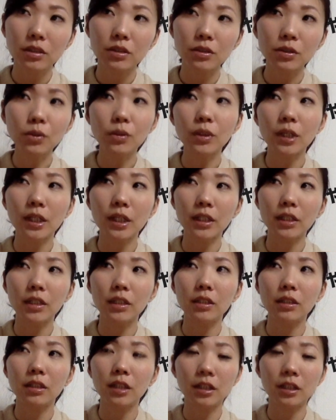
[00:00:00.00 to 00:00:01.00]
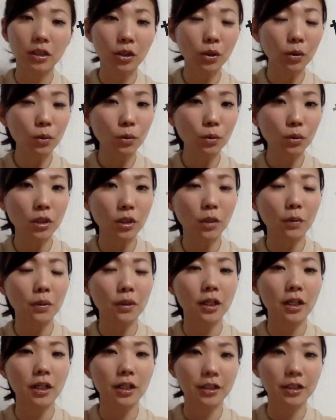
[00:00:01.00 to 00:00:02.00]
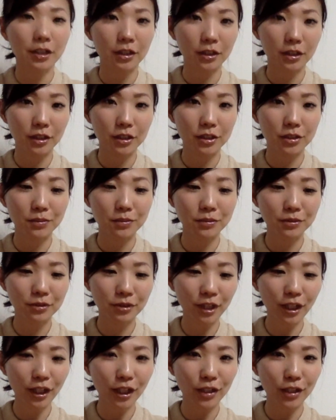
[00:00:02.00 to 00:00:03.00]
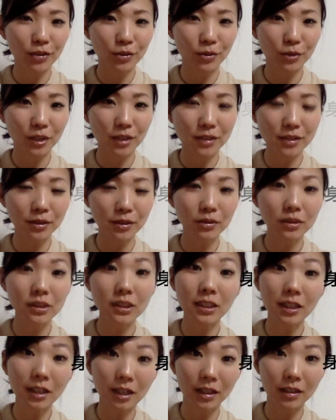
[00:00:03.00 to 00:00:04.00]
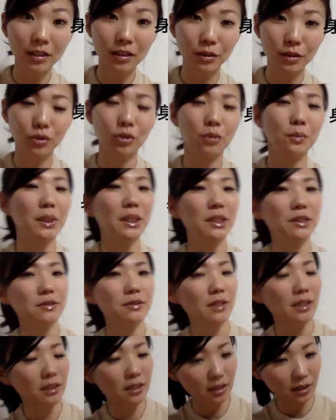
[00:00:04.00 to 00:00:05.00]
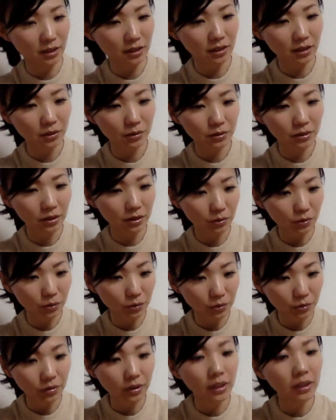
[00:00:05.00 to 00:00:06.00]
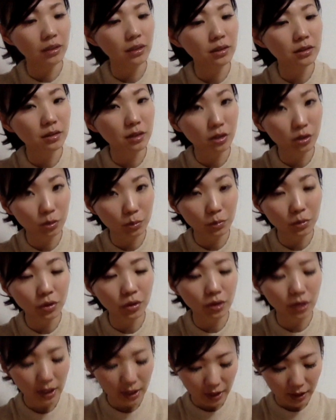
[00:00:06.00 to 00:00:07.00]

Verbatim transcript: 将来何が起こるかわからないんで、自分でその稼ぐ力っていうのを身につけていってるっていうことなんですけども、